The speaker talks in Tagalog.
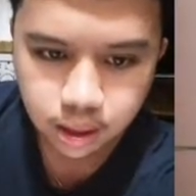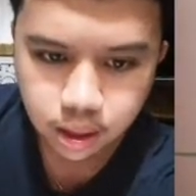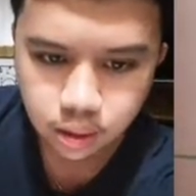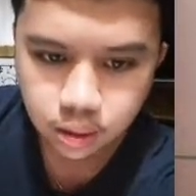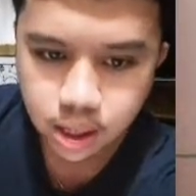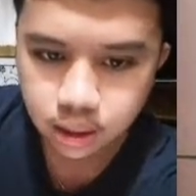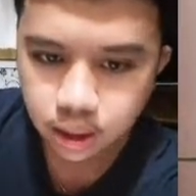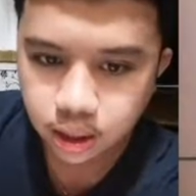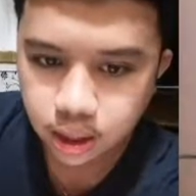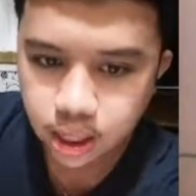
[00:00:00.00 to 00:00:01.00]
yung
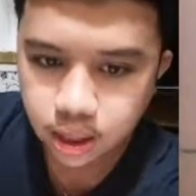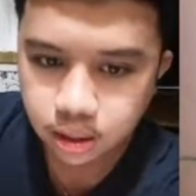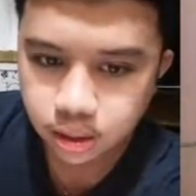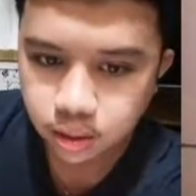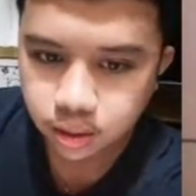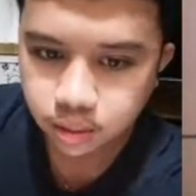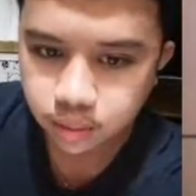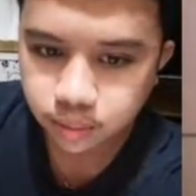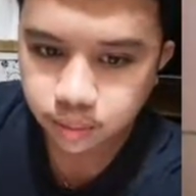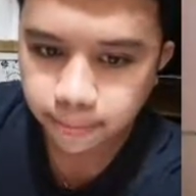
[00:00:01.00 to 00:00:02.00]
ating clock so
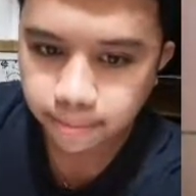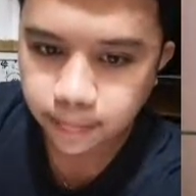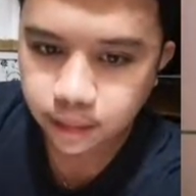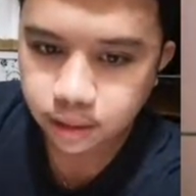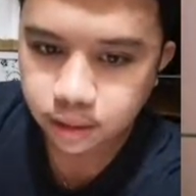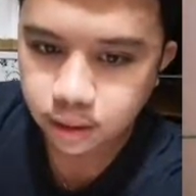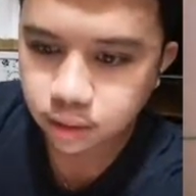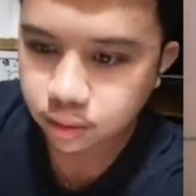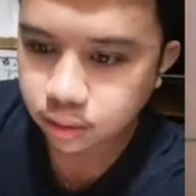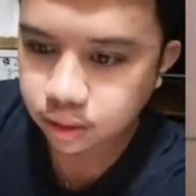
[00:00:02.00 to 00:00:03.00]
siya
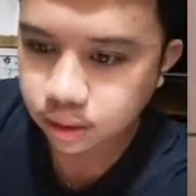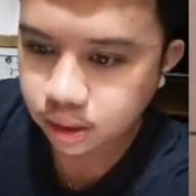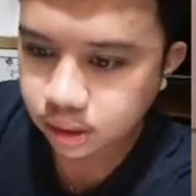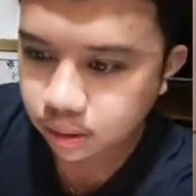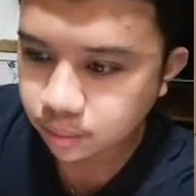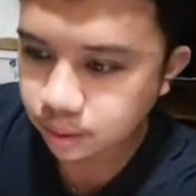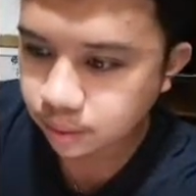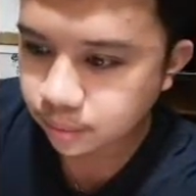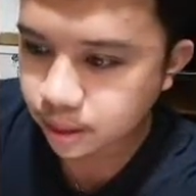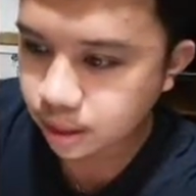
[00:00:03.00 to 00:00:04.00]
yung nagsisilbing
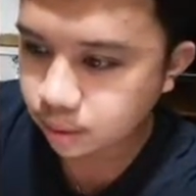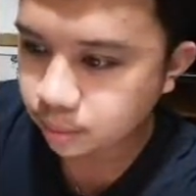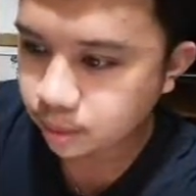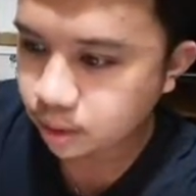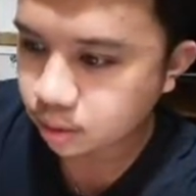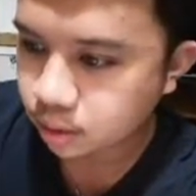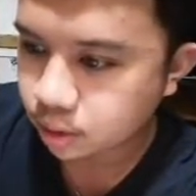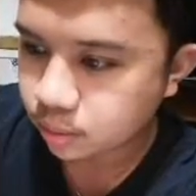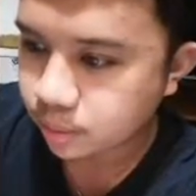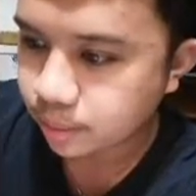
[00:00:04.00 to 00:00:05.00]
para umilaw to
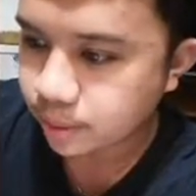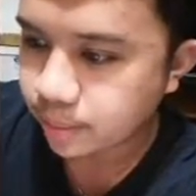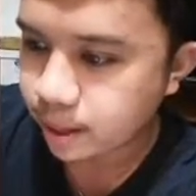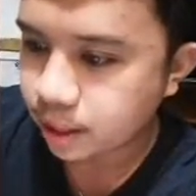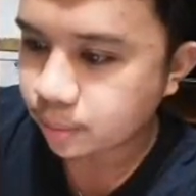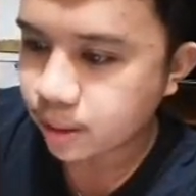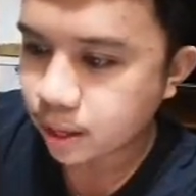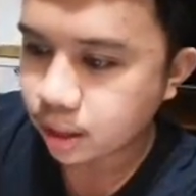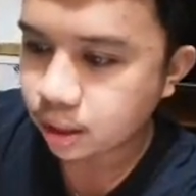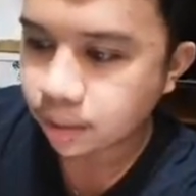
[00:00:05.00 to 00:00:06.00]

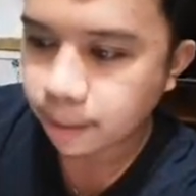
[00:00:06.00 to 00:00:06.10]
magpapalit-palit